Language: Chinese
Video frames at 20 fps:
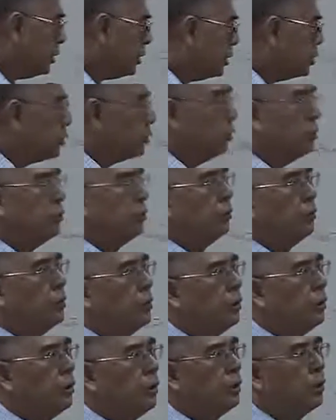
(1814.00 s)
一九，
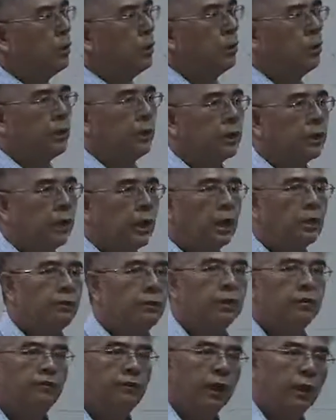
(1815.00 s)
那它的
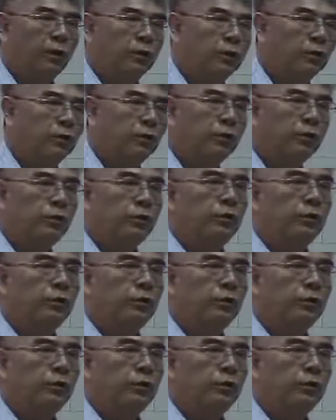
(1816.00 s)
p value